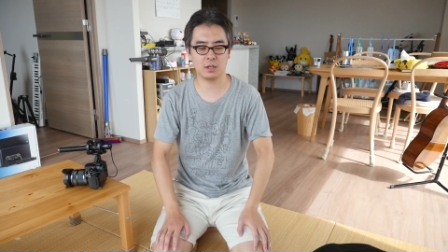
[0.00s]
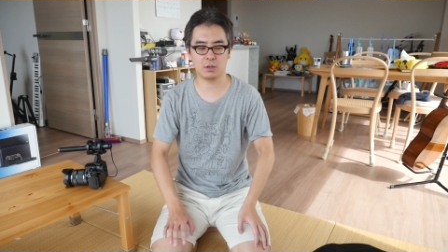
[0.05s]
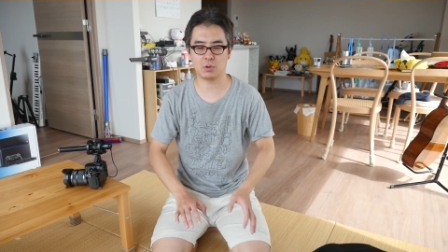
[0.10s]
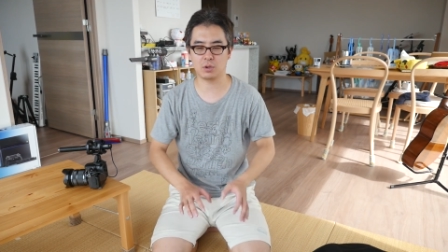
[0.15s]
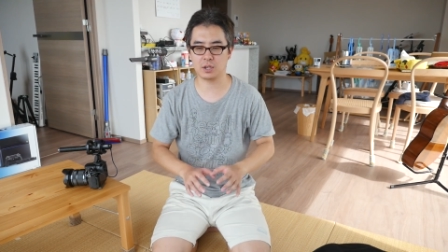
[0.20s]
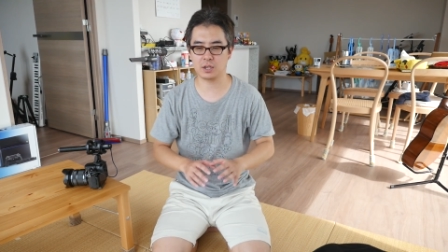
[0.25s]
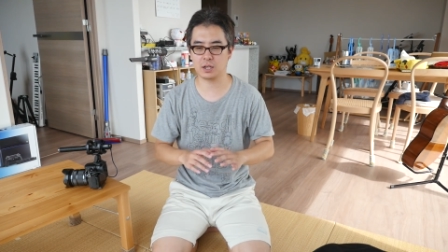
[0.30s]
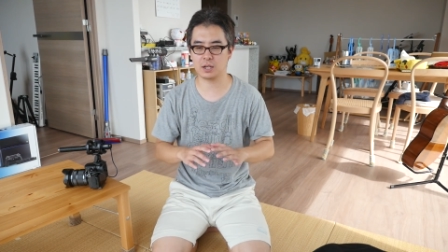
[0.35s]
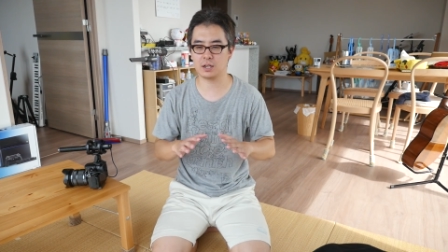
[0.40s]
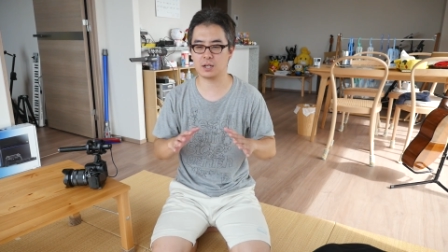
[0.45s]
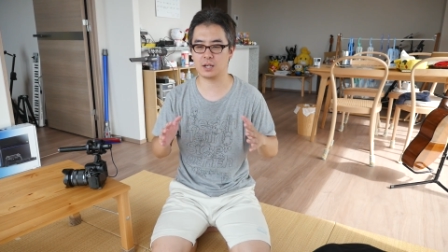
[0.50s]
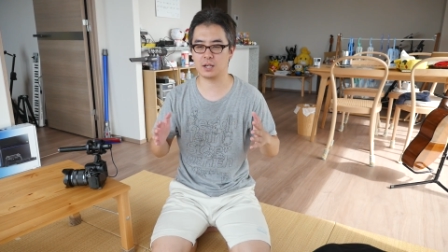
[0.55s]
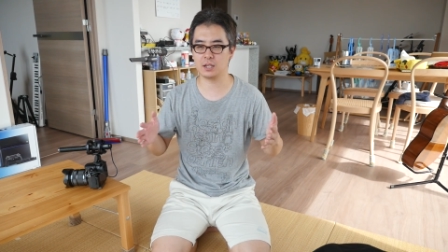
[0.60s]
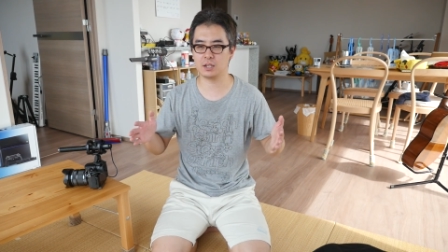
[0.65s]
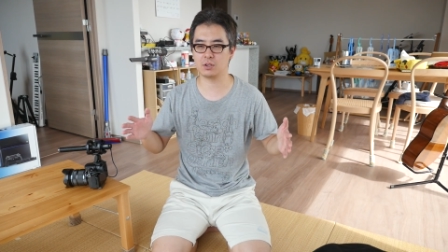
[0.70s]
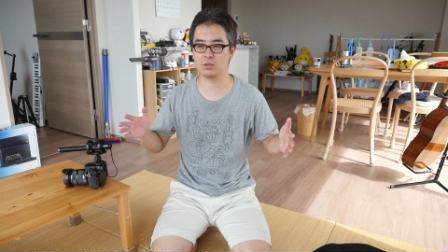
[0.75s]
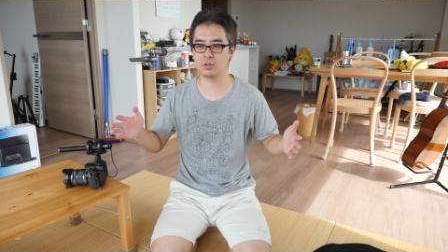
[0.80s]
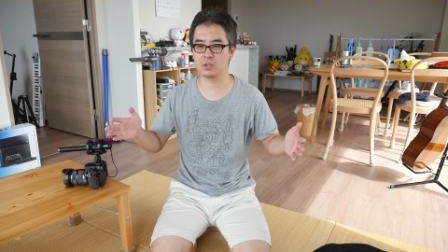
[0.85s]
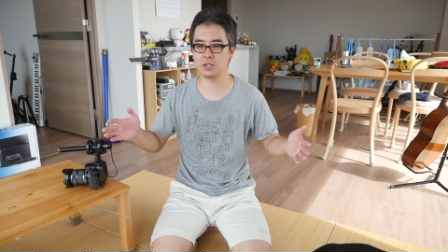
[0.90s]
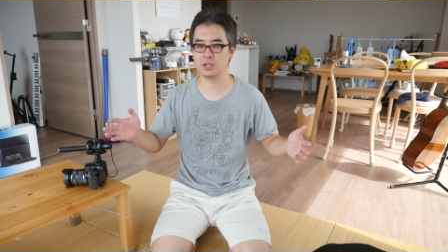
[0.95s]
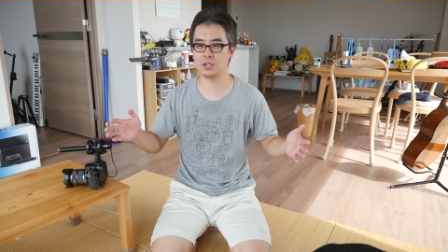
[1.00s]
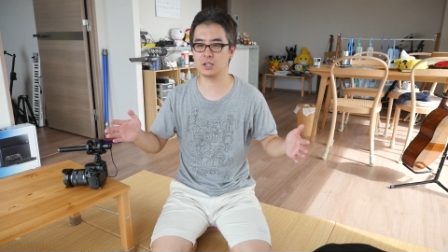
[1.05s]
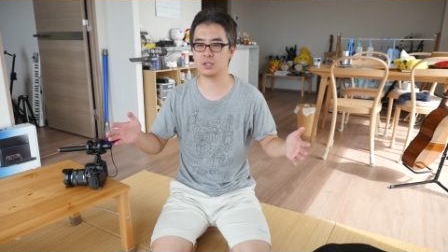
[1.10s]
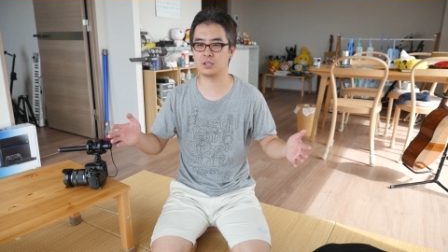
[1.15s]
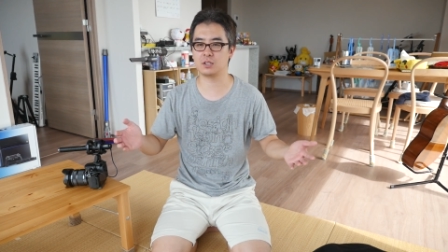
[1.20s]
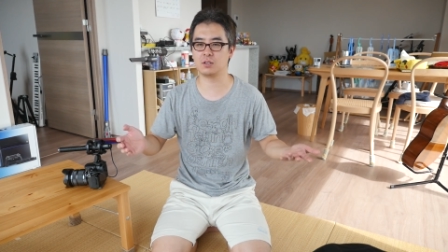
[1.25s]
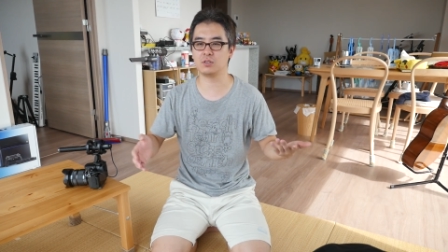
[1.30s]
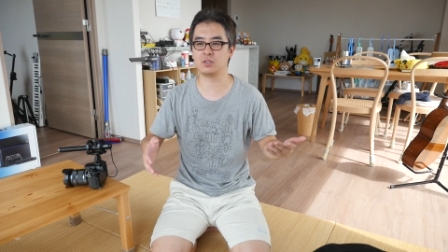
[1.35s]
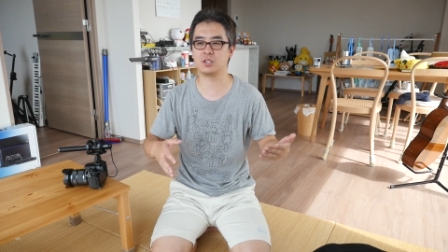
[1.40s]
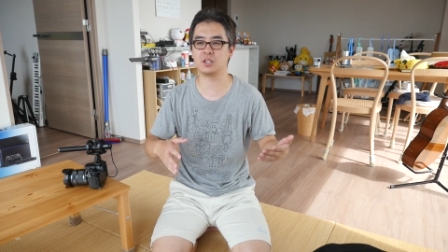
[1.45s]
これから開票で
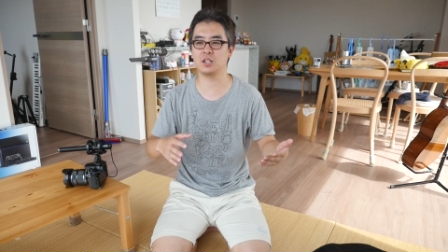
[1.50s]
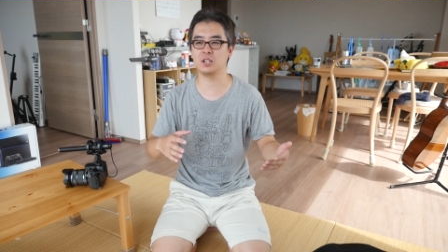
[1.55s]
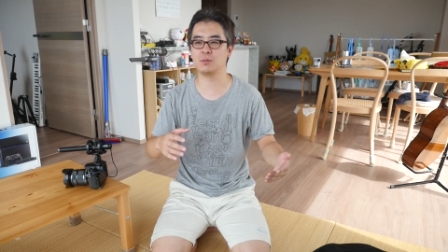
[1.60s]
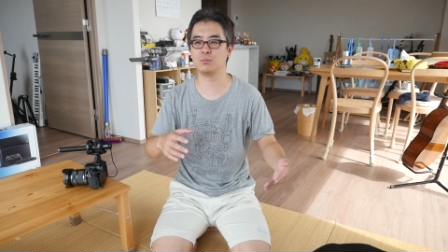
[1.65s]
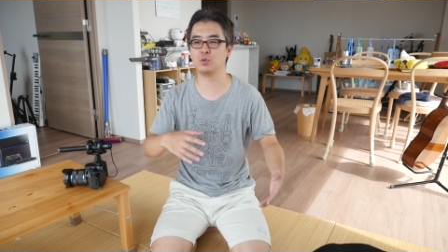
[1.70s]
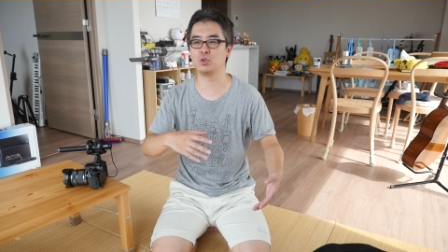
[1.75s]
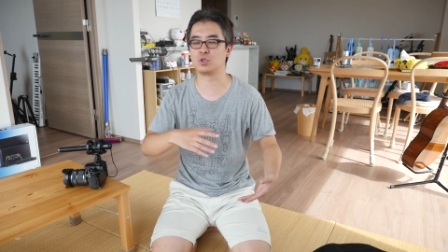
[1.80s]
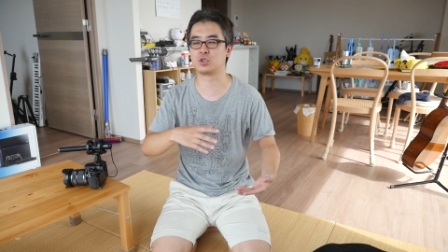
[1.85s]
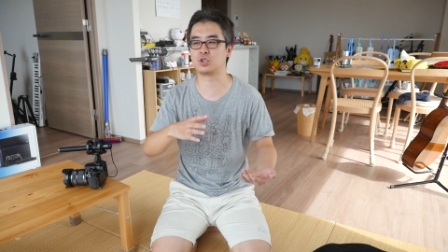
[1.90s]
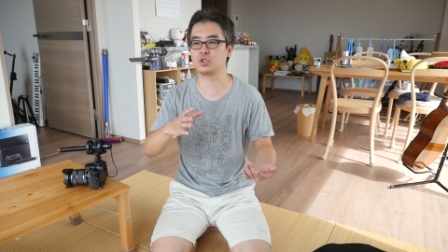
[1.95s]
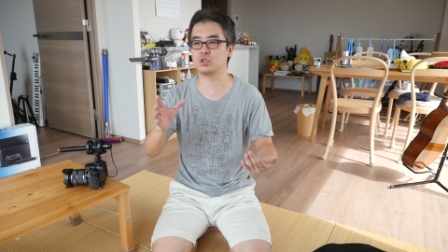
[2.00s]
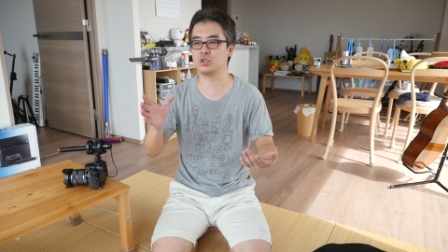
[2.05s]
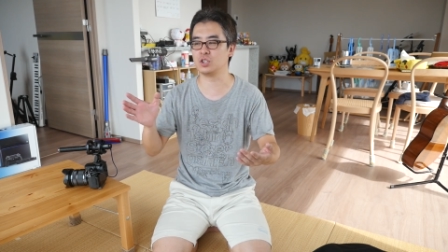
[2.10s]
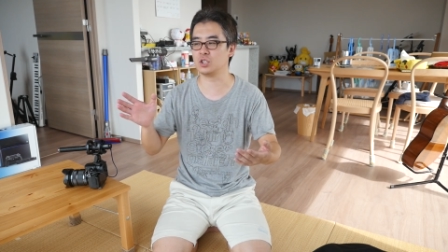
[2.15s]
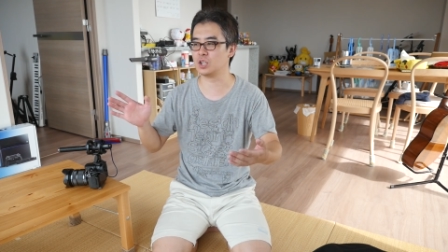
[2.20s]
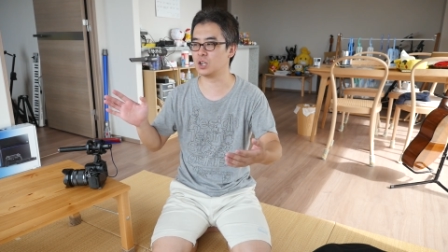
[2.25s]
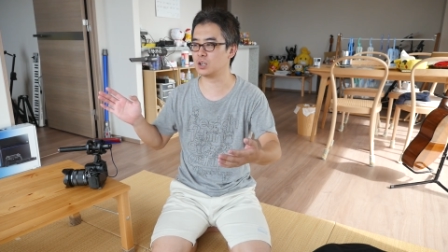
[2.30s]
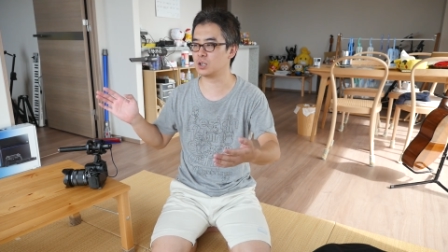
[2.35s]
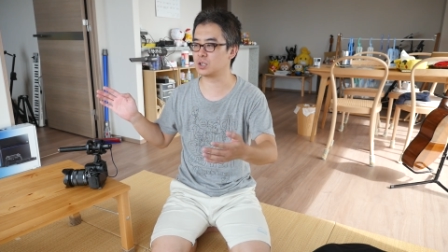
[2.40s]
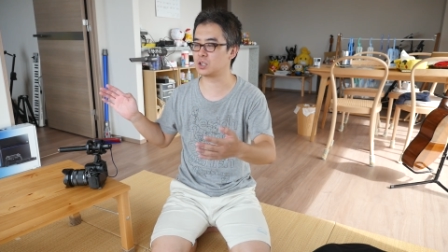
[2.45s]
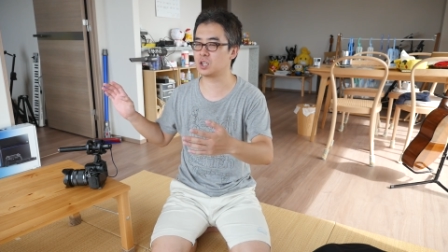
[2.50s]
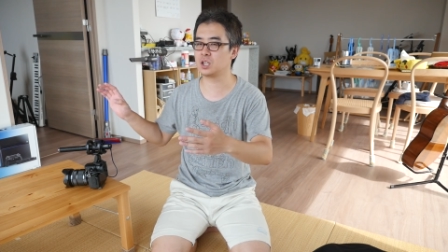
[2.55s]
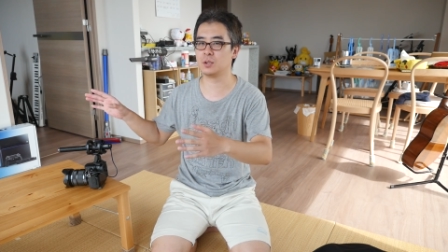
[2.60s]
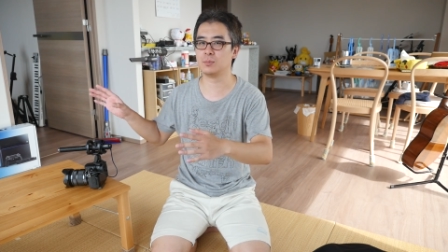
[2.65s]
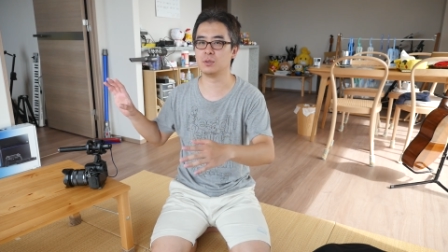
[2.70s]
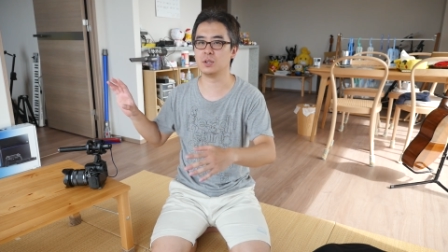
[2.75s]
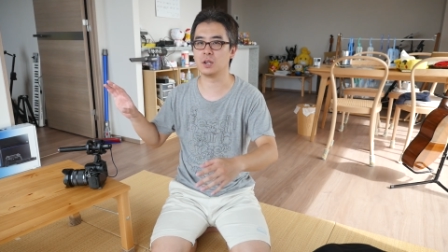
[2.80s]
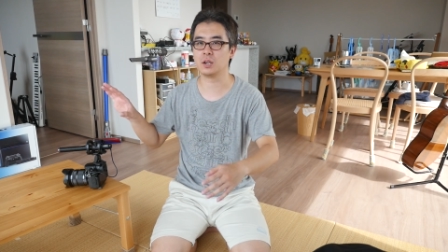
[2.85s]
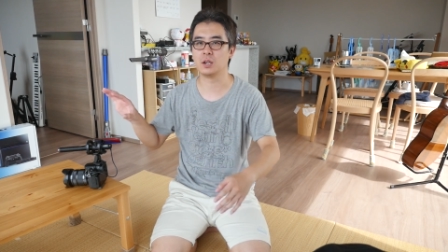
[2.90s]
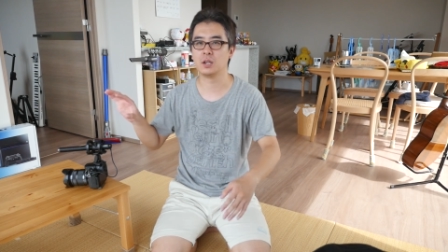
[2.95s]
すっていう時点でもうすぐになんか
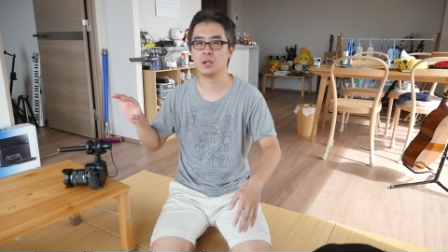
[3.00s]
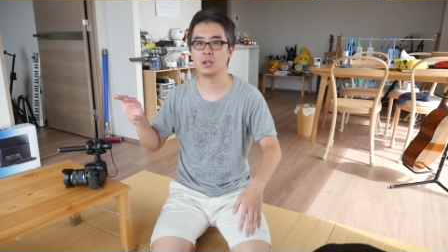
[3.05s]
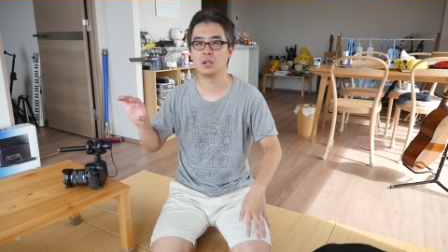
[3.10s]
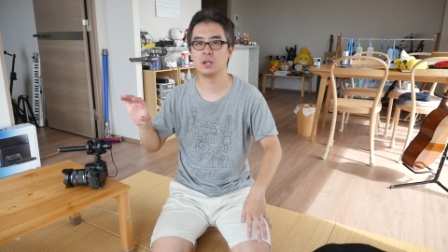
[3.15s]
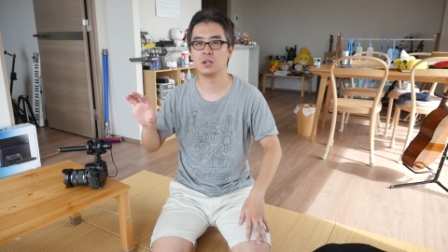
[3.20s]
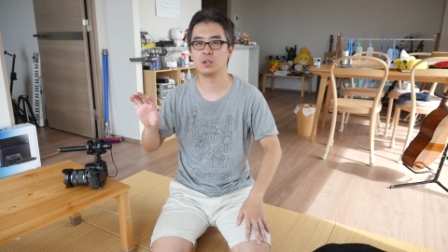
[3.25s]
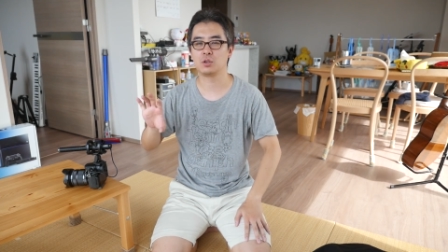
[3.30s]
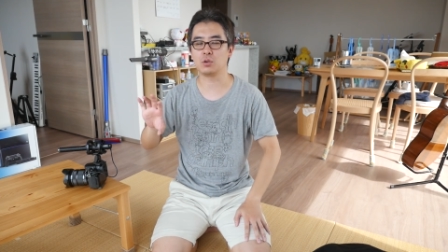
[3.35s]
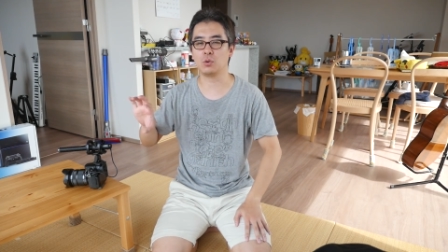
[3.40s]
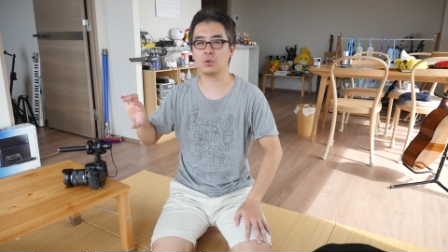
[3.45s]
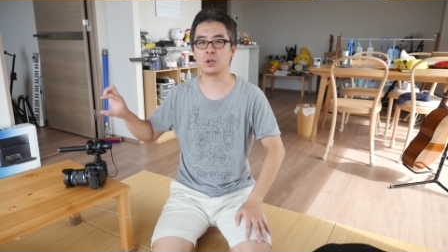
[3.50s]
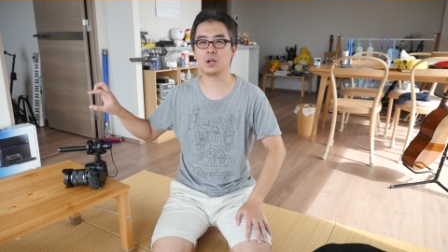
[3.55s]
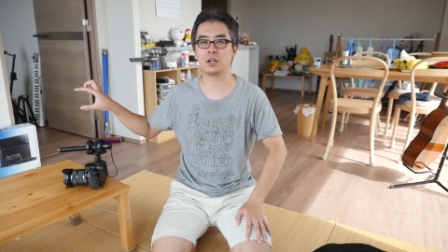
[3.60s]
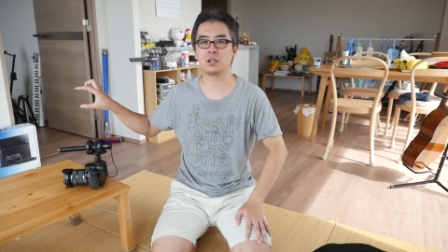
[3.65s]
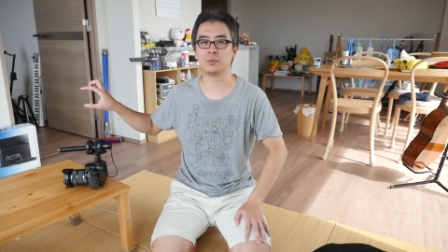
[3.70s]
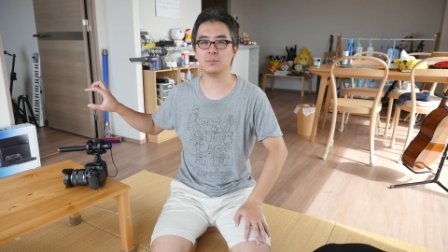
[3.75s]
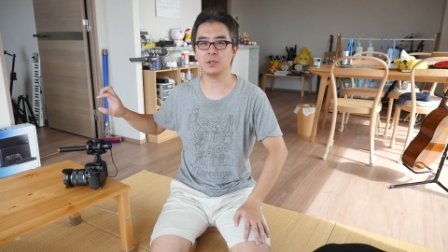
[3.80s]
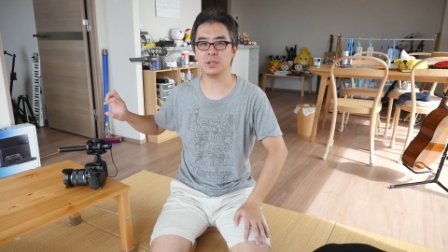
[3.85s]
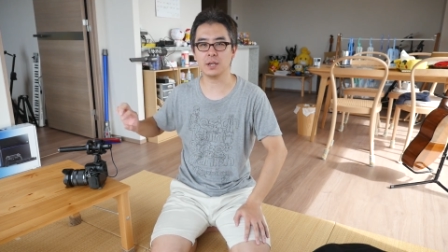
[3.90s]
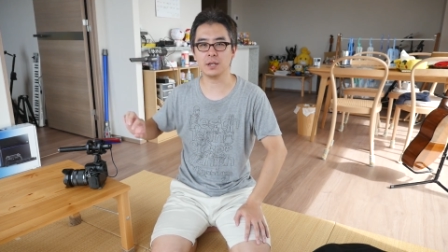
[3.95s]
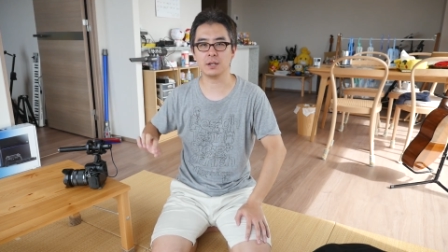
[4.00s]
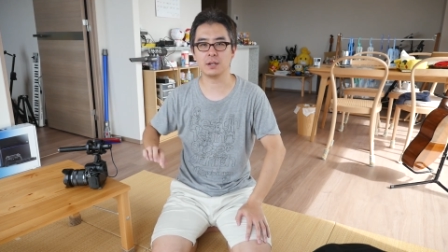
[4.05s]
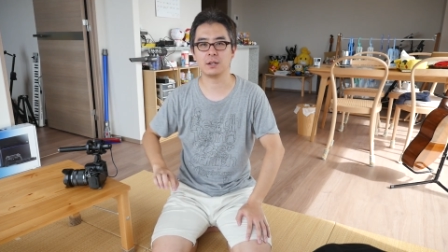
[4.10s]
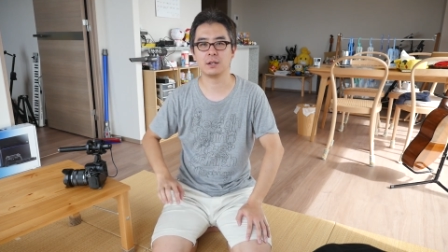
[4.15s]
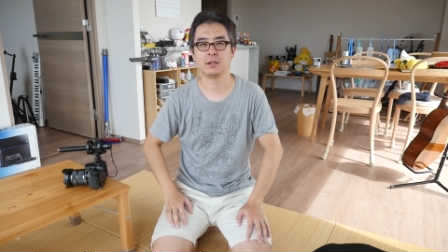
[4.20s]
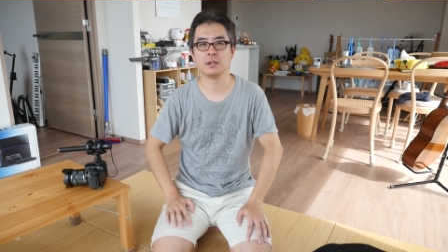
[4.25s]
テレビで当確みたいな